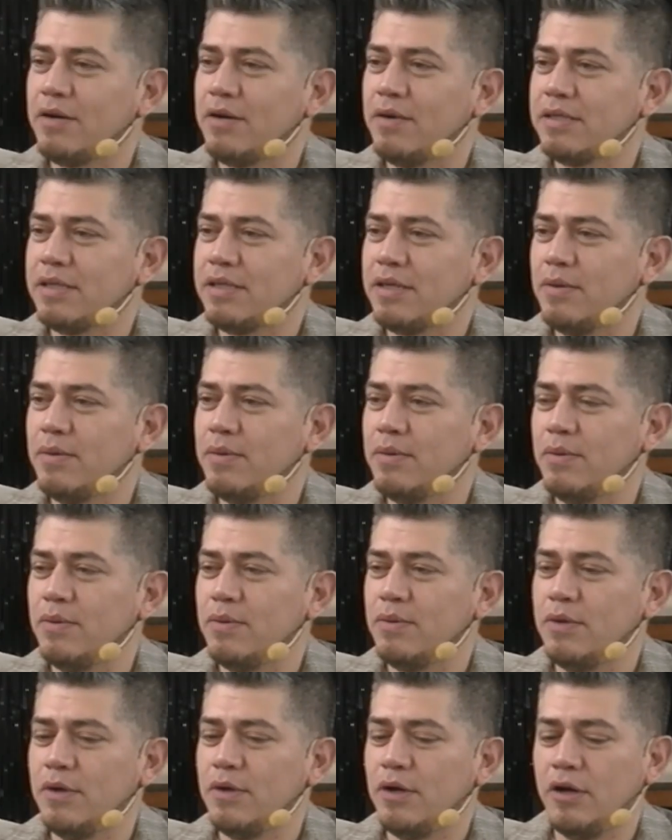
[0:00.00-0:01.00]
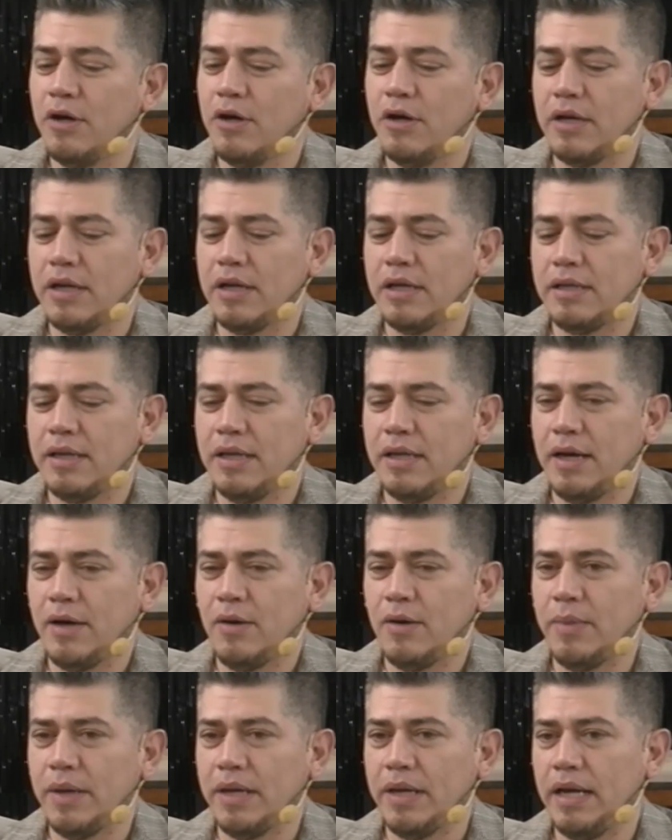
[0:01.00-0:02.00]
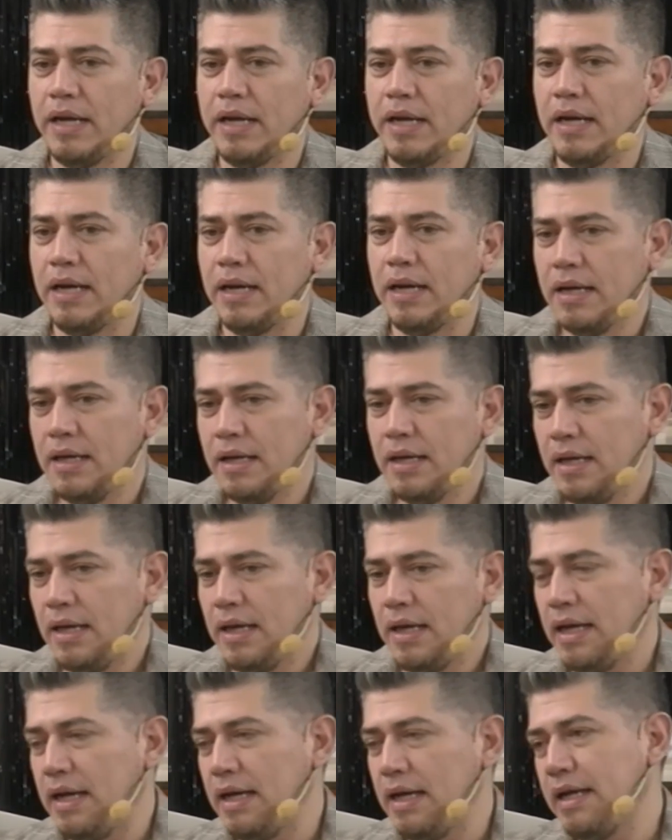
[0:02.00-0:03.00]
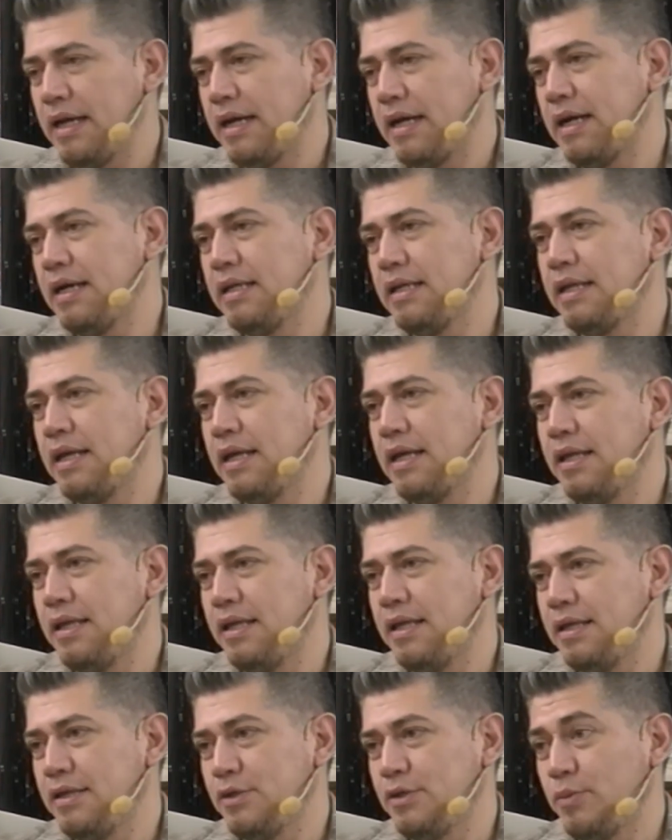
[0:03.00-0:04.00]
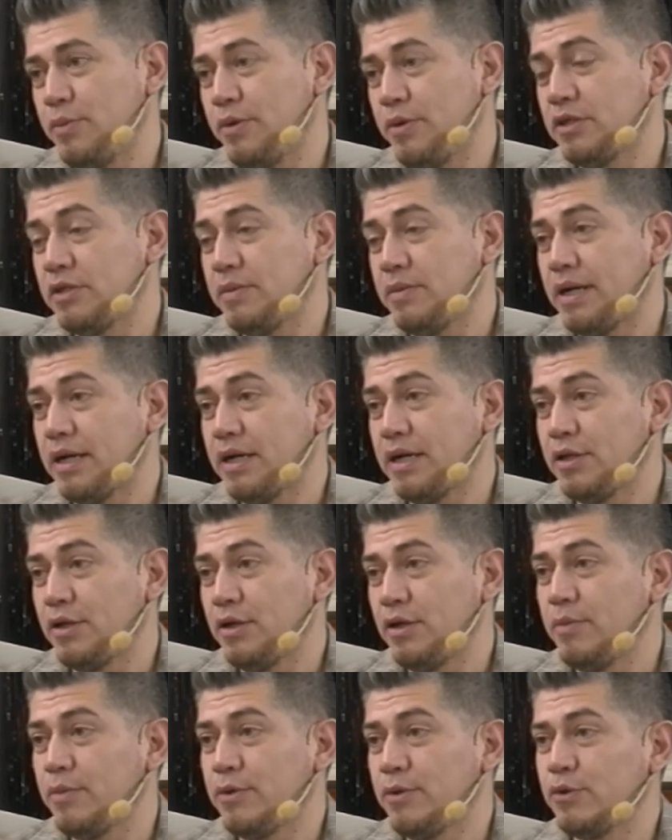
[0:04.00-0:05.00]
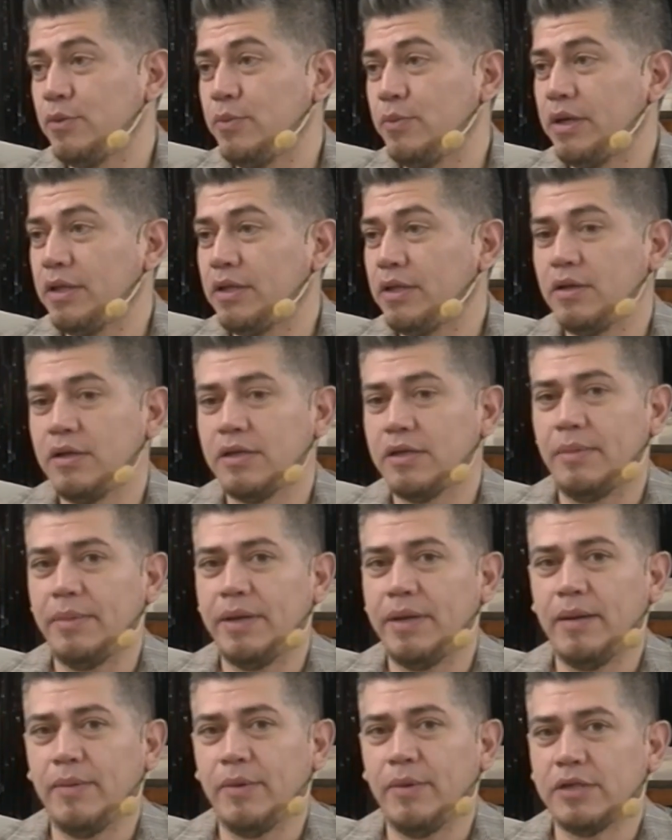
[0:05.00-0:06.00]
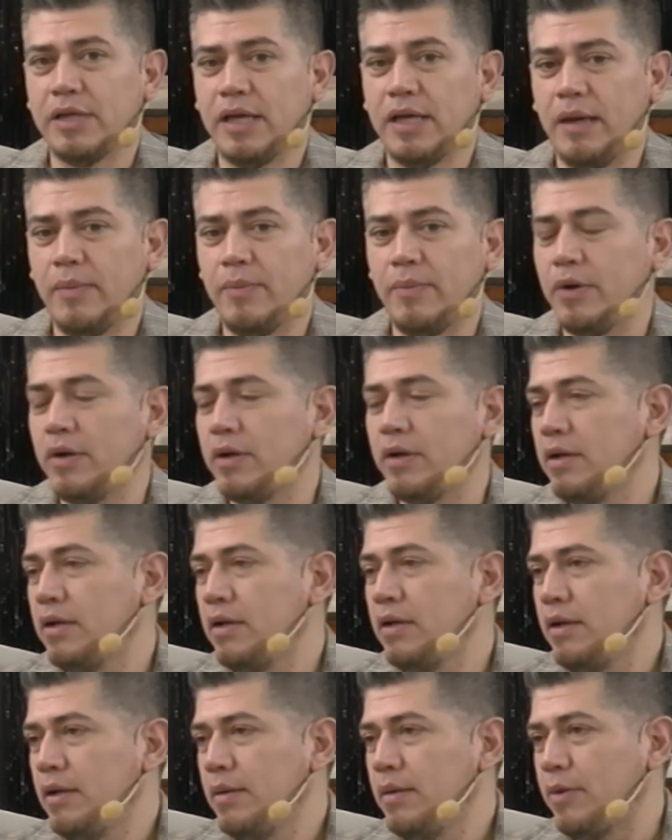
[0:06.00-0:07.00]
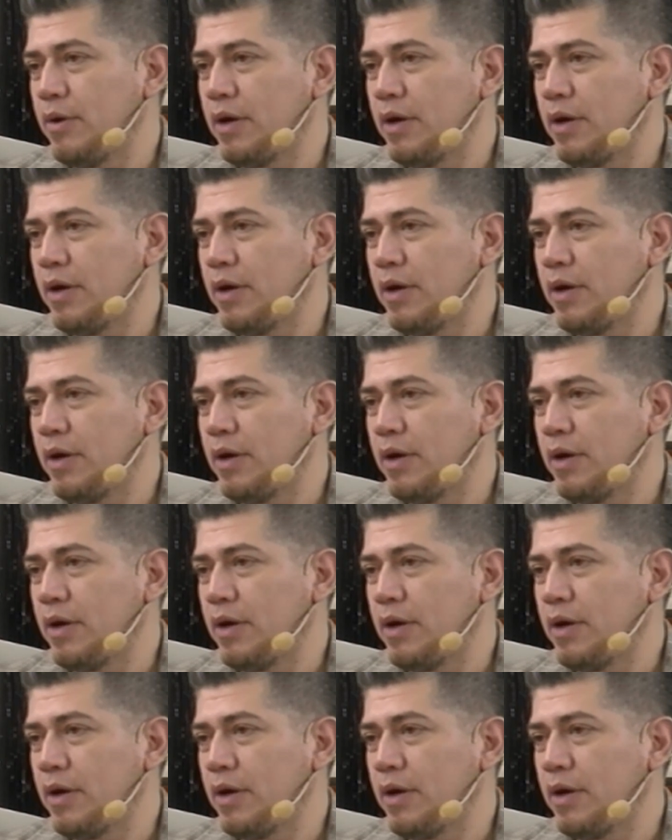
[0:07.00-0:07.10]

Va a ser un, honor este, acompañar a, Alejandra desde su próxima gestión, por supuesto, también apoyada por, por